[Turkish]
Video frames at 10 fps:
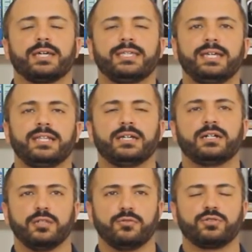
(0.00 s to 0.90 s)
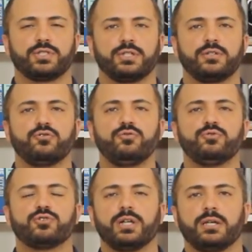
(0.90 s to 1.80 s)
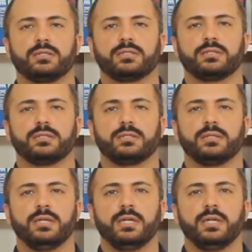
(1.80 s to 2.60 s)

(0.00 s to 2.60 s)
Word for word: E geriye kalıyor sana gümüşle altın.